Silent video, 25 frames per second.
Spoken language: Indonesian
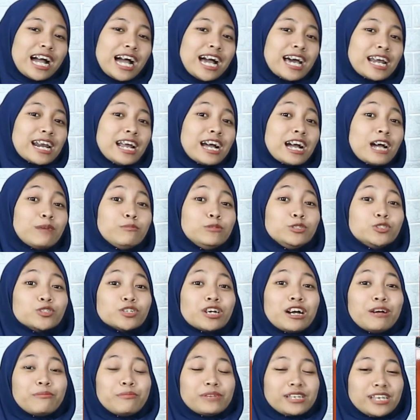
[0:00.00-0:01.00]
karena kami
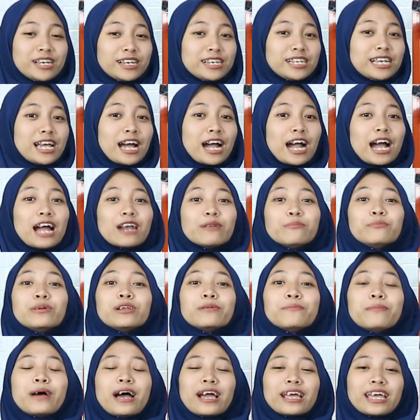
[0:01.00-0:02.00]
juga menyediakan
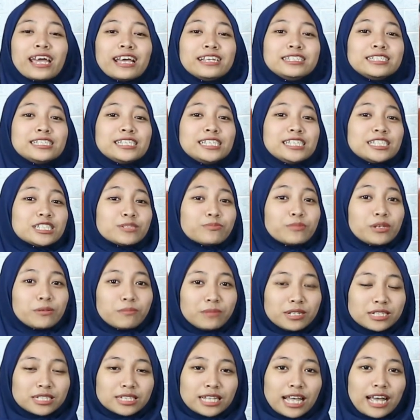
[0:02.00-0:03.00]
berbagai jenis
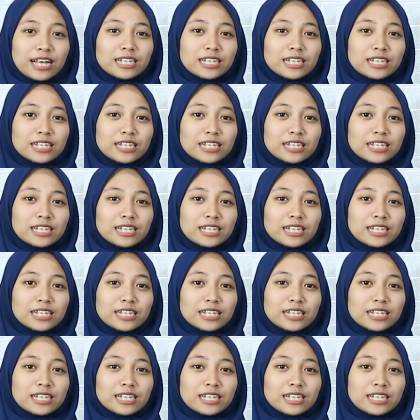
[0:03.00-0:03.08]
minis